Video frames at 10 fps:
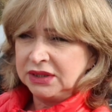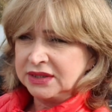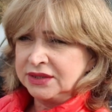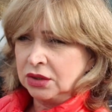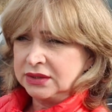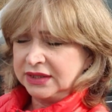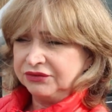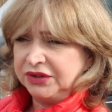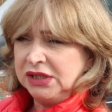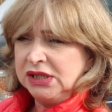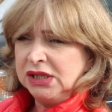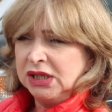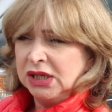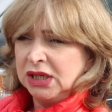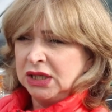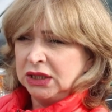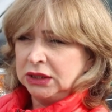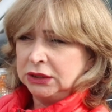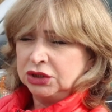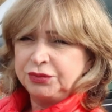Hier sind auch sehr viel
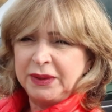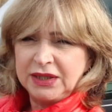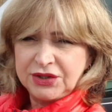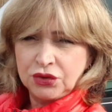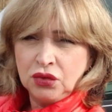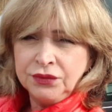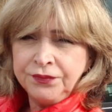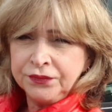äh, Speditionen.